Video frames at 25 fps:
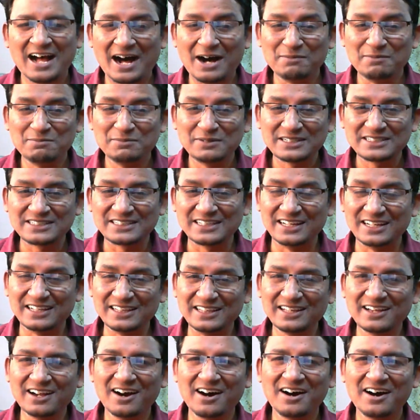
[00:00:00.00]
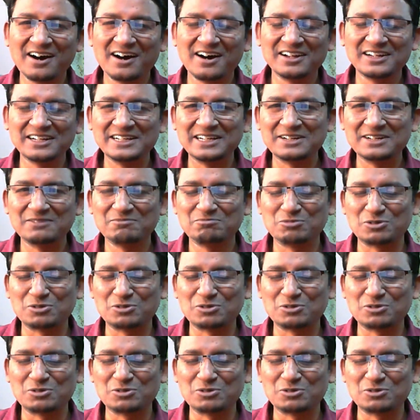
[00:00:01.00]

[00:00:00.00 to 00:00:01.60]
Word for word: அமர்த்த அதிகாலையில்